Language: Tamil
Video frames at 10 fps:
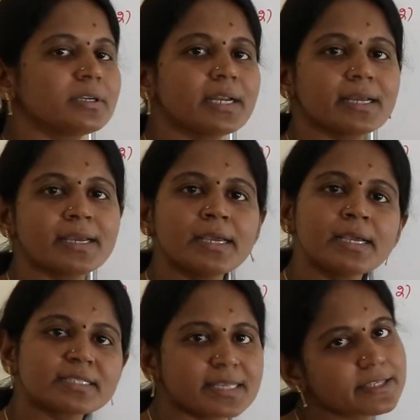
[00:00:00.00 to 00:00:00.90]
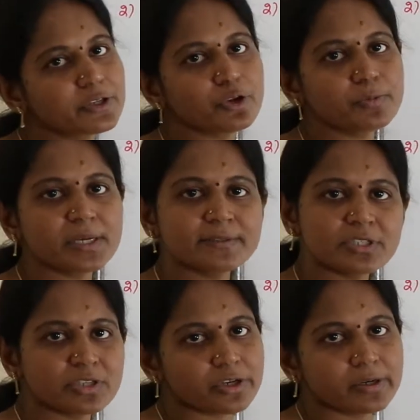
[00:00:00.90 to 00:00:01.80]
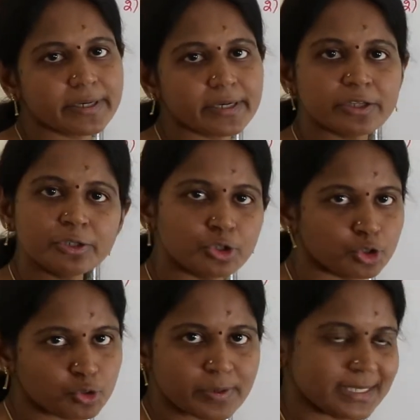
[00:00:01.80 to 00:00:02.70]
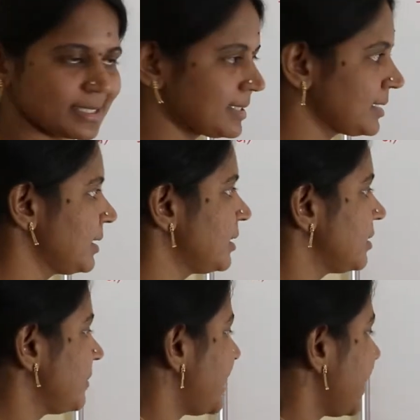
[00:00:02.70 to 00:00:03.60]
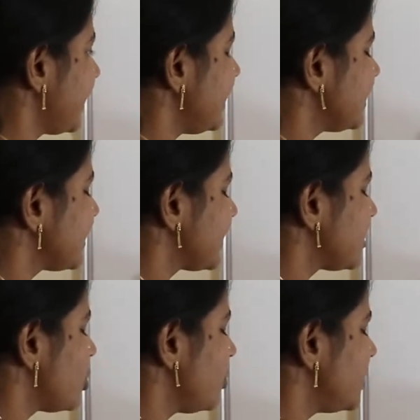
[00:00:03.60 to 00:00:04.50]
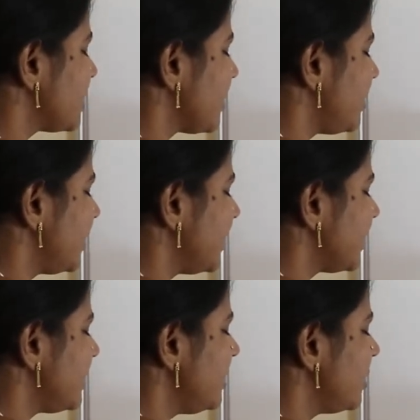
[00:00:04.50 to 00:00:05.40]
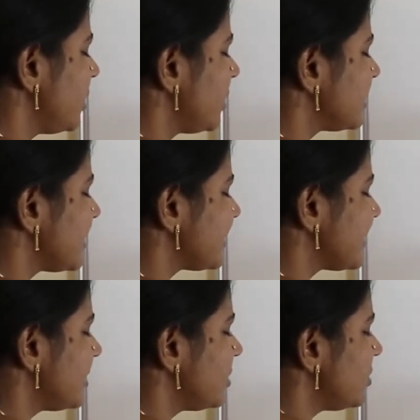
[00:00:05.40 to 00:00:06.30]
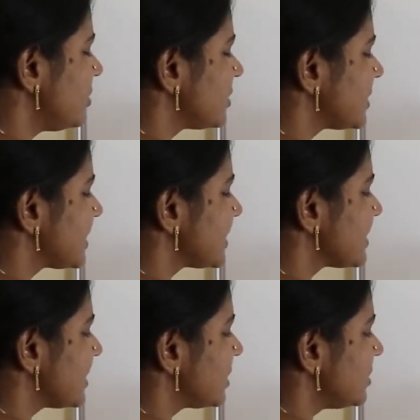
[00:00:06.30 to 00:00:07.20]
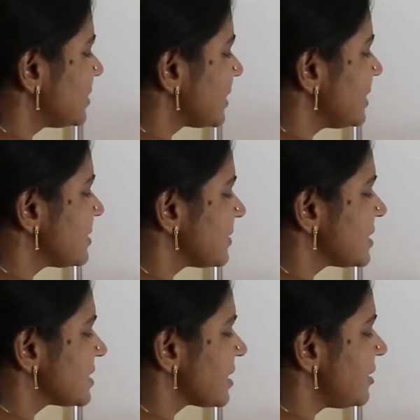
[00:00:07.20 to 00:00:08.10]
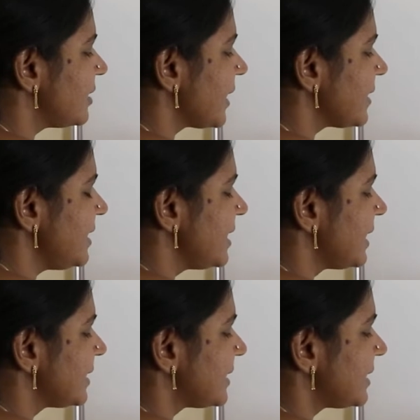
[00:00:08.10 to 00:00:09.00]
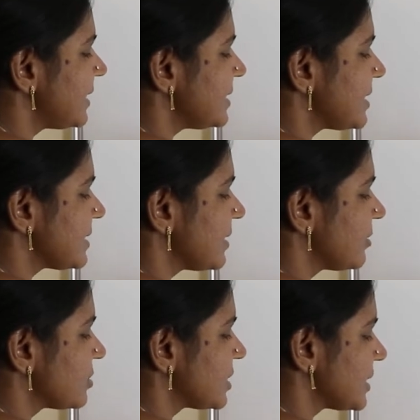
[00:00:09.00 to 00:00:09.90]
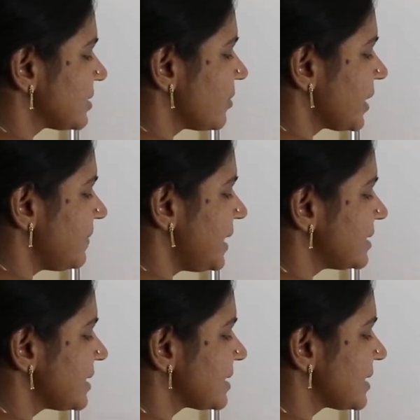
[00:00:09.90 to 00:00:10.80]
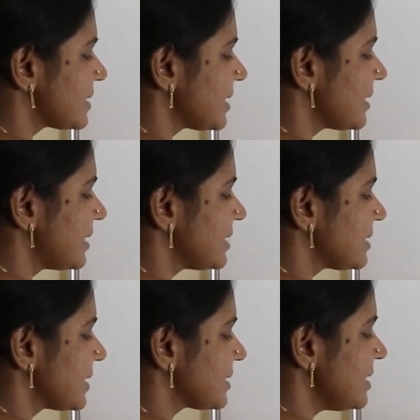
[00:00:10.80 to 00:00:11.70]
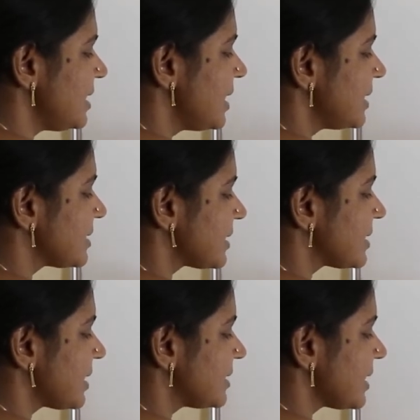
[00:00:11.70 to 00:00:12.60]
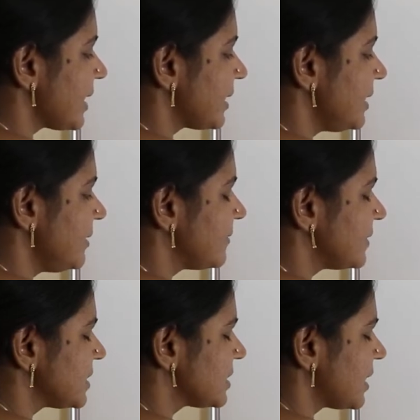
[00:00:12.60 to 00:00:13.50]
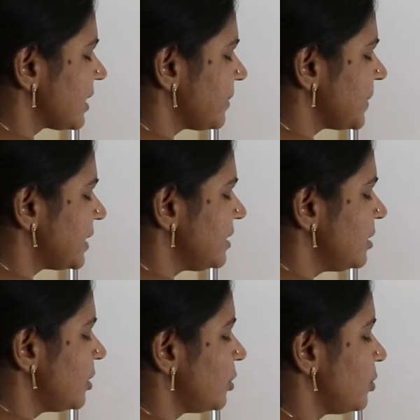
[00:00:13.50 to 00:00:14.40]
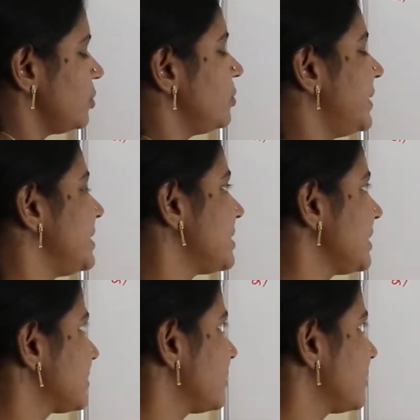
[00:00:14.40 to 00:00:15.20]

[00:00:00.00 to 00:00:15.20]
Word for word: ரூட்னா என்ன சிக்ஸ் க்யூப் தான் வச்சு சீக்வல் டு என்னது டூ ஒன் சிக்ஸ் பாருங்கள் சிக்ஸ் க்யூப் இஸ் ஈக்குவல் டு என்னது சிக்ஸ் இன்ட்டு சிக்ஸ் இன்ட்டு சிக்ஸ் விச் இஸ் ஈக்குவல் டு என்னது தேர்ட்டி சிக்ஸ் இன்ட்டு சிக்ஸ் ஓகேவா சிக்ஸ் சிக்ஸ் ஆர் தேர்ட்டி சிக்ஸ் சிக்ஸ் த்ரீ சார் எயிட்டீன் விச் இஸ் நத்திங் பட்டு டூ ஒன் சிக்ஸ்